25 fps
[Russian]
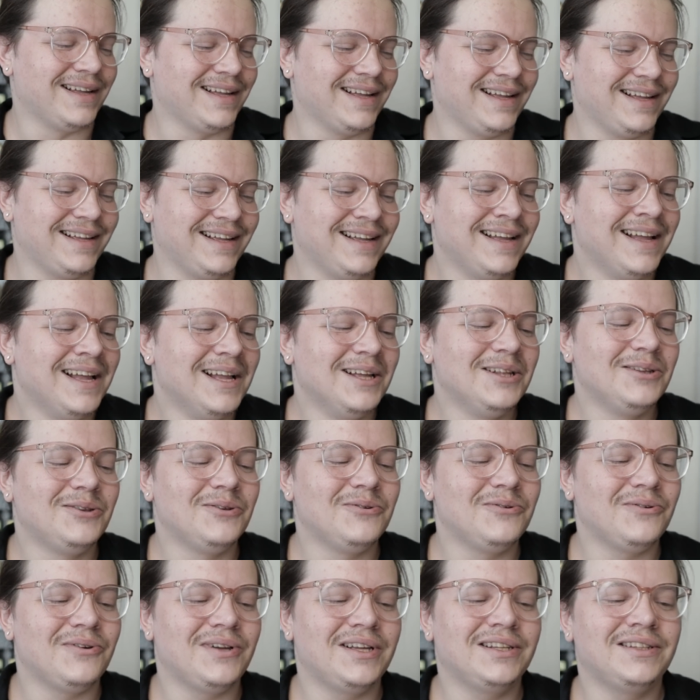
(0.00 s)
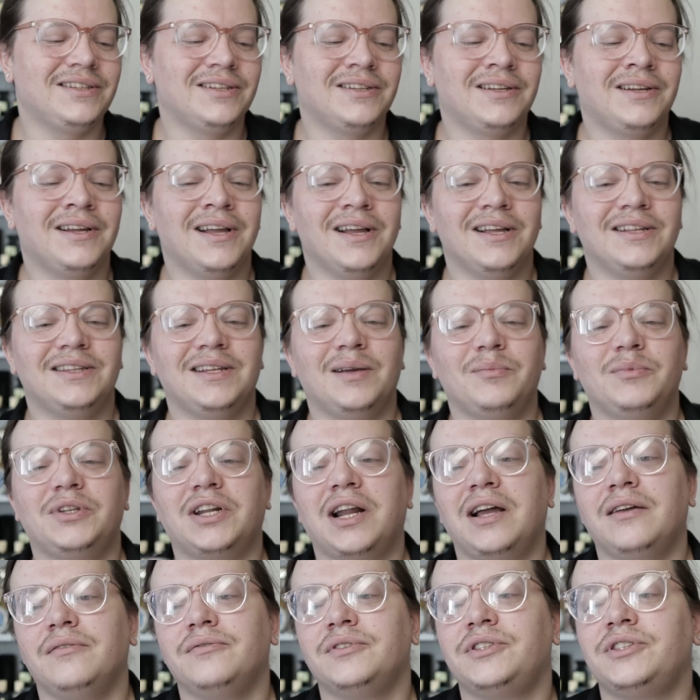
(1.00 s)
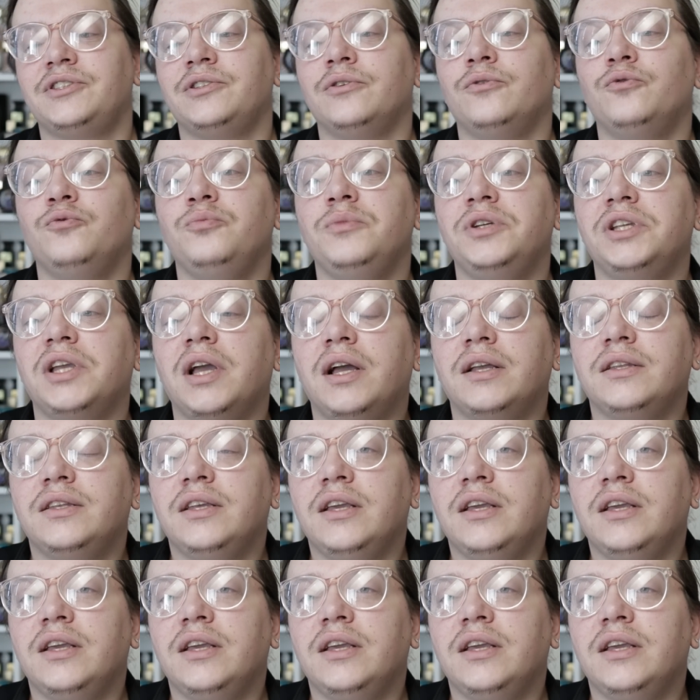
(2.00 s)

Но ну, это нам нравится. У меня